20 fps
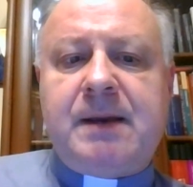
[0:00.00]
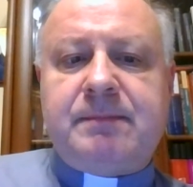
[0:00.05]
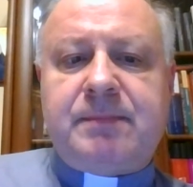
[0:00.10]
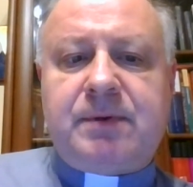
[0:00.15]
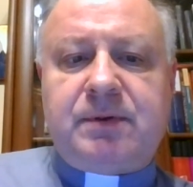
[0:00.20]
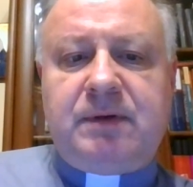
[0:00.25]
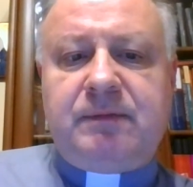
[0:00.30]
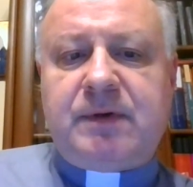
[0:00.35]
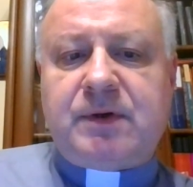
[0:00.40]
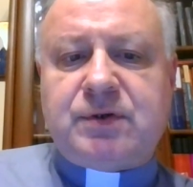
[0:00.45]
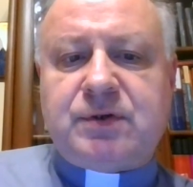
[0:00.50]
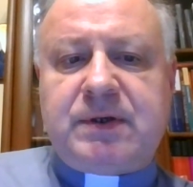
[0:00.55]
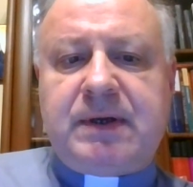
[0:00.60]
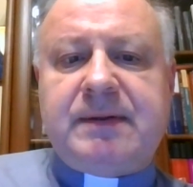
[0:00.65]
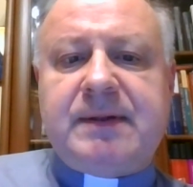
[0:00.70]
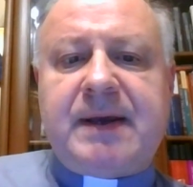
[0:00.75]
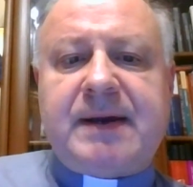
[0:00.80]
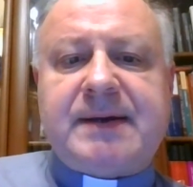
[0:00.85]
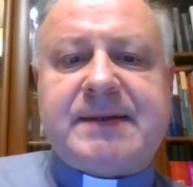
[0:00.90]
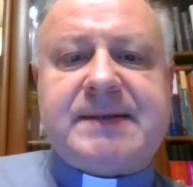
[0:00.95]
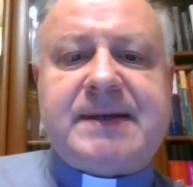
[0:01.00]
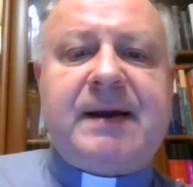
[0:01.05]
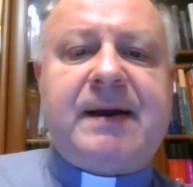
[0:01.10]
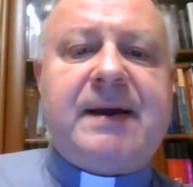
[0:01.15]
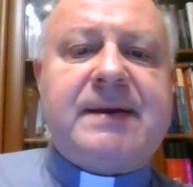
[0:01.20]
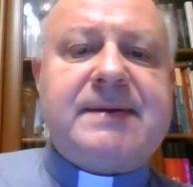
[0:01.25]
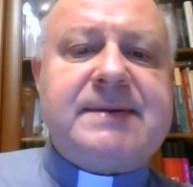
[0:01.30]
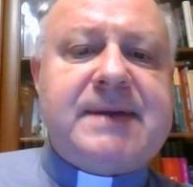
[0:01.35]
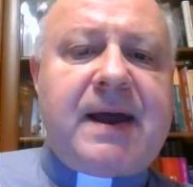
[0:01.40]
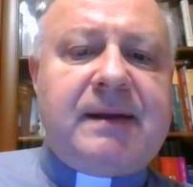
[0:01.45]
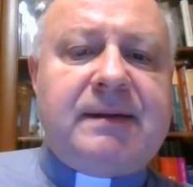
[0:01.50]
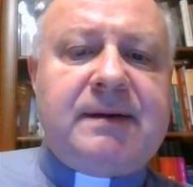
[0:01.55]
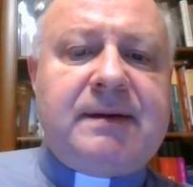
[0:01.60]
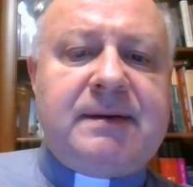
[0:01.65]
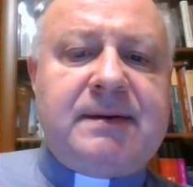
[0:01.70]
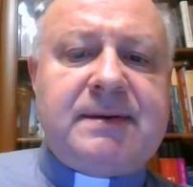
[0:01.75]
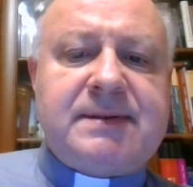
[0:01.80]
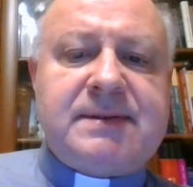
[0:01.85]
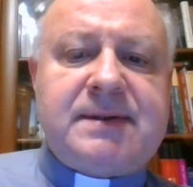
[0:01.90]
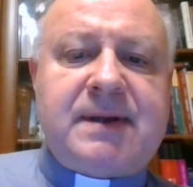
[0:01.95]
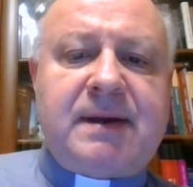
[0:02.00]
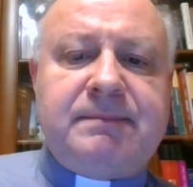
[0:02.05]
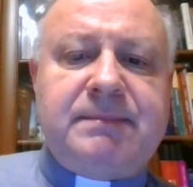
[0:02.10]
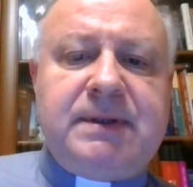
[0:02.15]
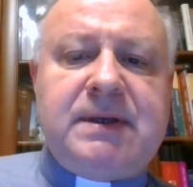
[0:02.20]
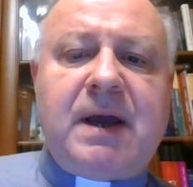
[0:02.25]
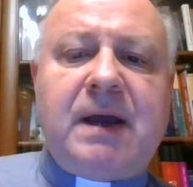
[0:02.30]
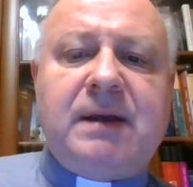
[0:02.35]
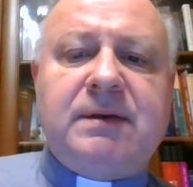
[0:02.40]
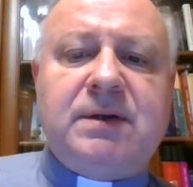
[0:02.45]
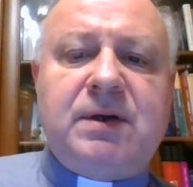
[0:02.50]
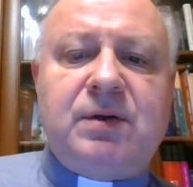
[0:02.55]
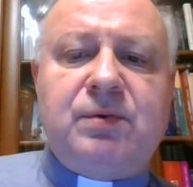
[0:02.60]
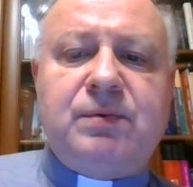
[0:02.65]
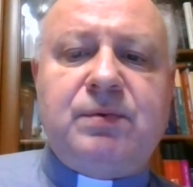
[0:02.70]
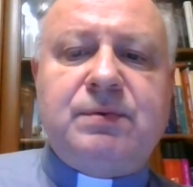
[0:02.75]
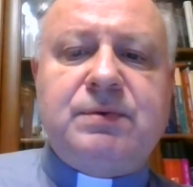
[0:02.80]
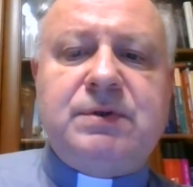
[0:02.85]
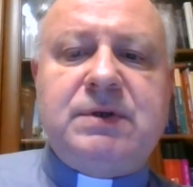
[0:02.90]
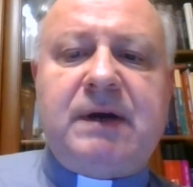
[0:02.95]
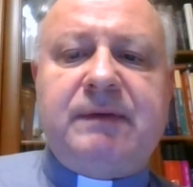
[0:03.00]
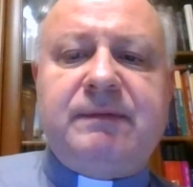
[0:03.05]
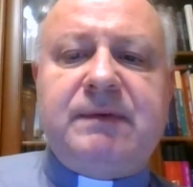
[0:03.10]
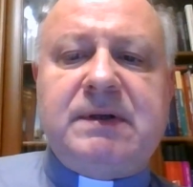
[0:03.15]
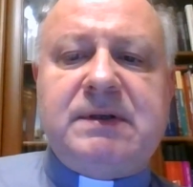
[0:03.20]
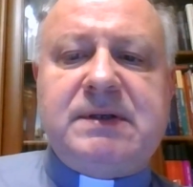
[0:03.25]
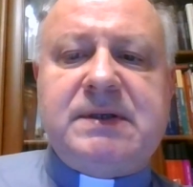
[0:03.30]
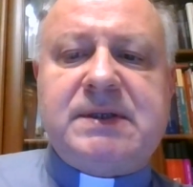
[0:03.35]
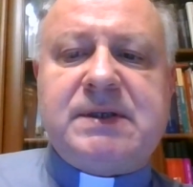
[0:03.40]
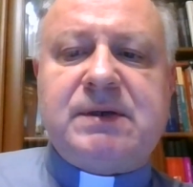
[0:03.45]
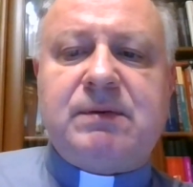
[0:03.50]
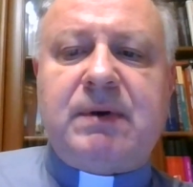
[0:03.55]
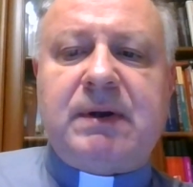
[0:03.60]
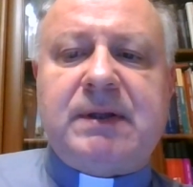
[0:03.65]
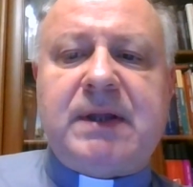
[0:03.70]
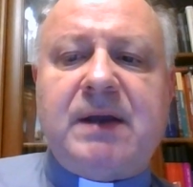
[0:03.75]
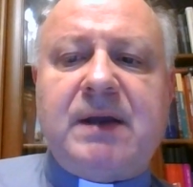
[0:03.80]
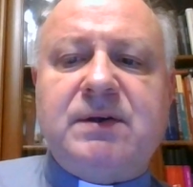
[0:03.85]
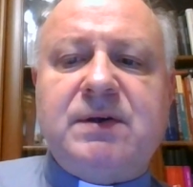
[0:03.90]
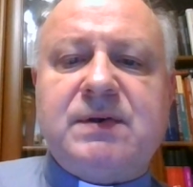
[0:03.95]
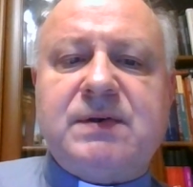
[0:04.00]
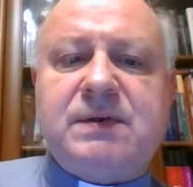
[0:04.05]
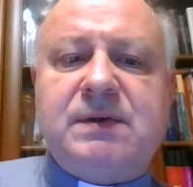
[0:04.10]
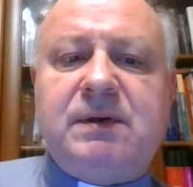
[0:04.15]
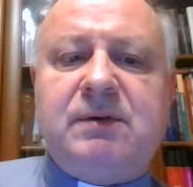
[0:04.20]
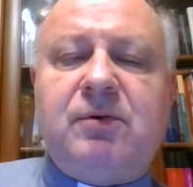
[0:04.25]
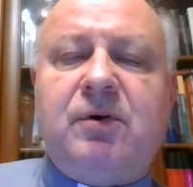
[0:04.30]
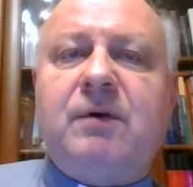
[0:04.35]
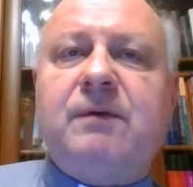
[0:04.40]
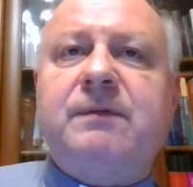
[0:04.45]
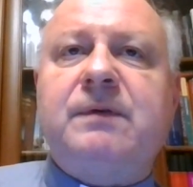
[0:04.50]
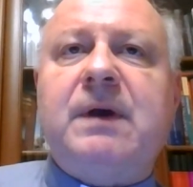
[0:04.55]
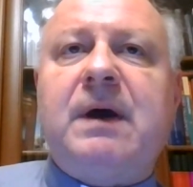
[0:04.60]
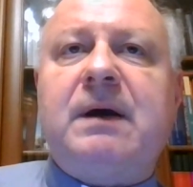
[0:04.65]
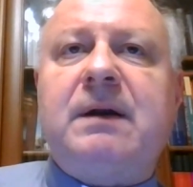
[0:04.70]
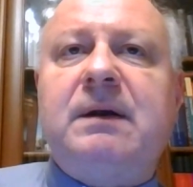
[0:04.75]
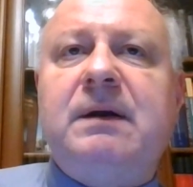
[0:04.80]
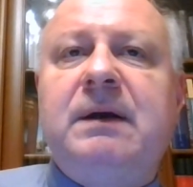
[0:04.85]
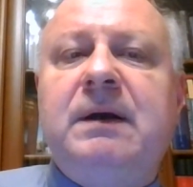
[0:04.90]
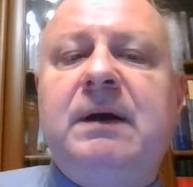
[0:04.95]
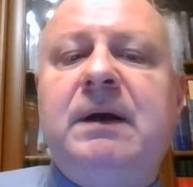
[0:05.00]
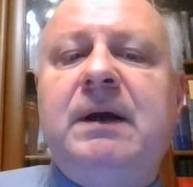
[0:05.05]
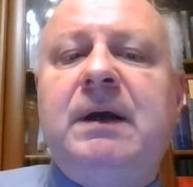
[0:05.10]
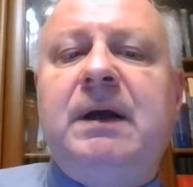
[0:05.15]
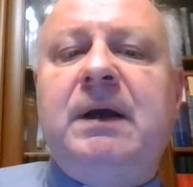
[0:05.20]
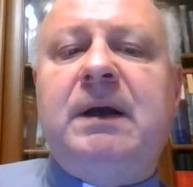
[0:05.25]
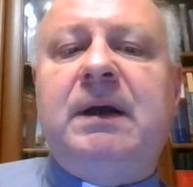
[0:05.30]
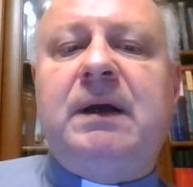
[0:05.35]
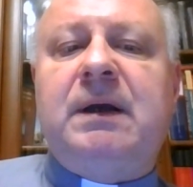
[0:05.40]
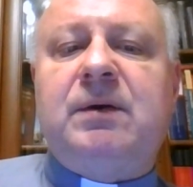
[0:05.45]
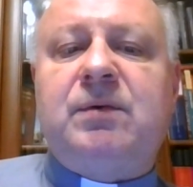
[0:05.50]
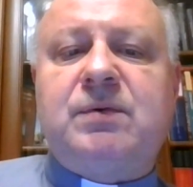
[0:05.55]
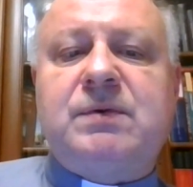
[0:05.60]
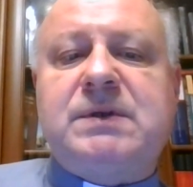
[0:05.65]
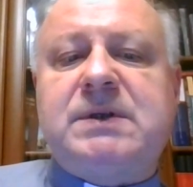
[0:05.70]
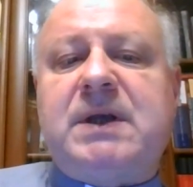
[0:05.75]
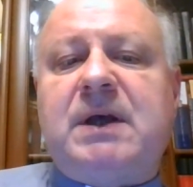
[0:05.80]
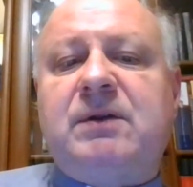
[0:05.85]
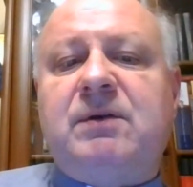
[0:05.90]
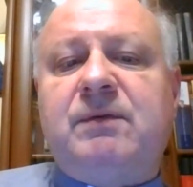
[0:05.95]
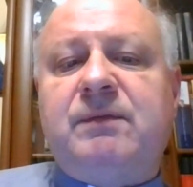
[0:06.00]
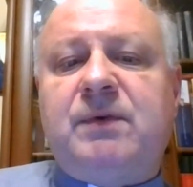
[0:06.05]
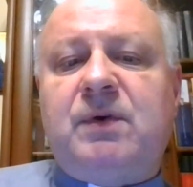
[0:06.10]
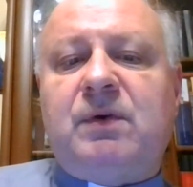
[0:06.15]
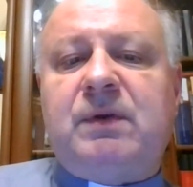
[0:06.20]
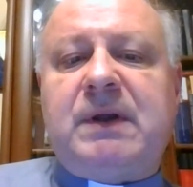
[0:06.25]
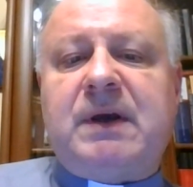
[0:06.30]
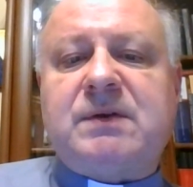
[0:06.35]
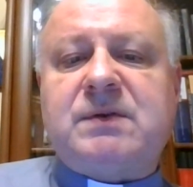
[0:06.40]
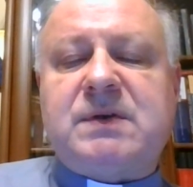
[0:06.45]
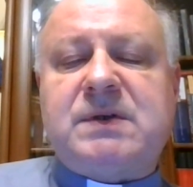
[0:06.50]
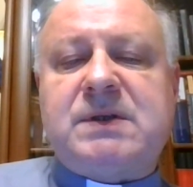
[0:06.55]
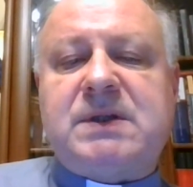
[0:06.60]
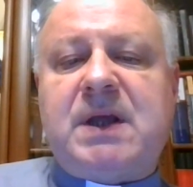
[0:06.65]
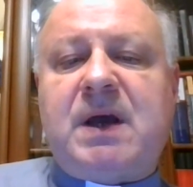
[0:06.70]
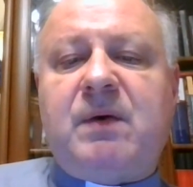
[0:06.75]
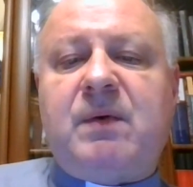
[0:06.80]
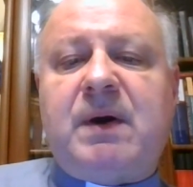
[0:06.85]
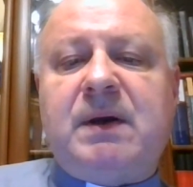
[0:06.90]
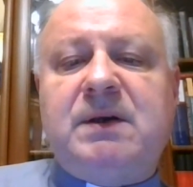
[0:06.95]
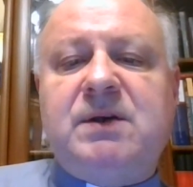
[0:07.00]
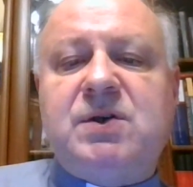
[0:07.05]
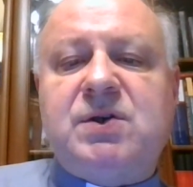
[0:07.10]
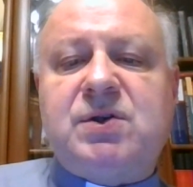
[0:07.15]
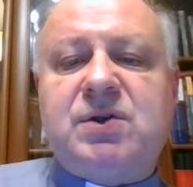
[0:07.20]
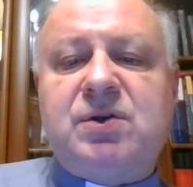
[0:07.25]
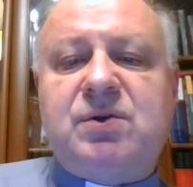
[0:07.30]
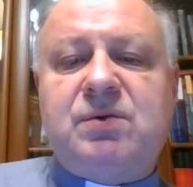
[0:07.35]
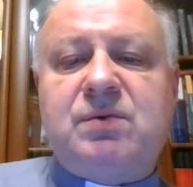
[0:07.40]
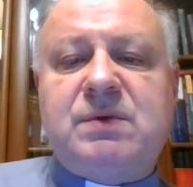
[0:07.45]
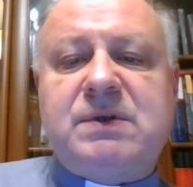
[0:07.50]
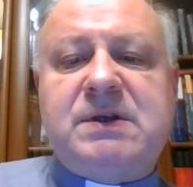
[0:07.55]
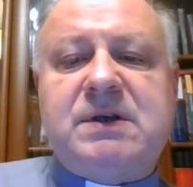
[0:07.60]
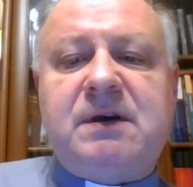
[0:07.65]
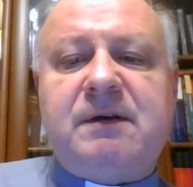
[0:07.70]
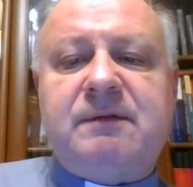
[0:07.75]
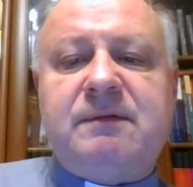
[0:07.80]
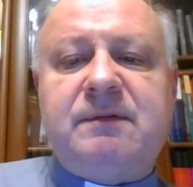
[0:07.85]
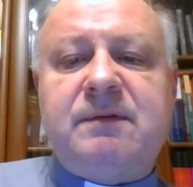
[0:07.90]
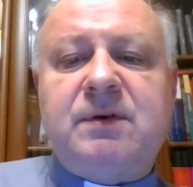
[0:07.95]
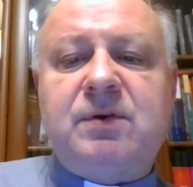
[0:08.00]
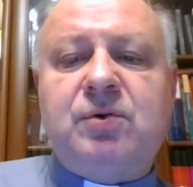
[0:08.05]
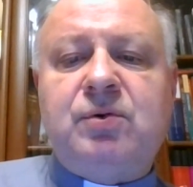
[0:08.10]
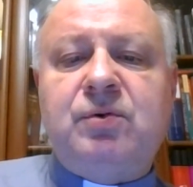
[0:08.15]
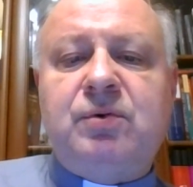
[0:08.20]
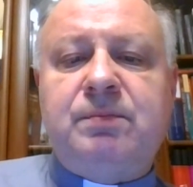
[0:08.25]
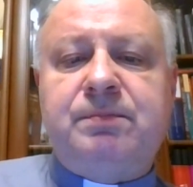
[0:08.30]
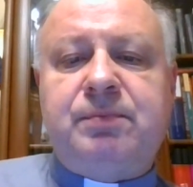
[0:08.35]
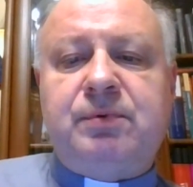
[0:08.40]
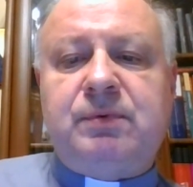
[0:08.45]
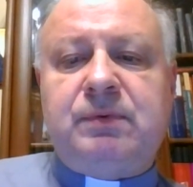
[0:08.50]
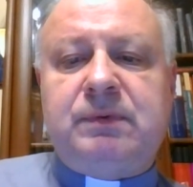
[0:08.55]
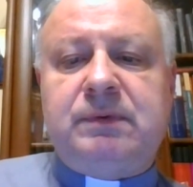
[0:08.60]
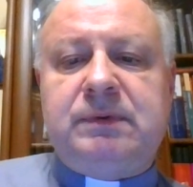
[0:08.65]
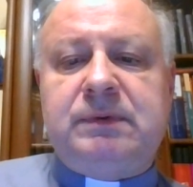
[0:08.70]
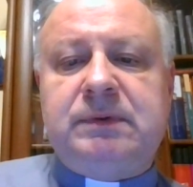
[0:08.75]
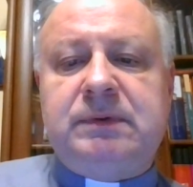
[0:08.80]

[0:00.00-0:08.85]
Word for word: Ponieważ jednak zakazane jest zabijanie ludzi, a więc i składanie z nich ofiar, ustanowiona została instytucja wykupu.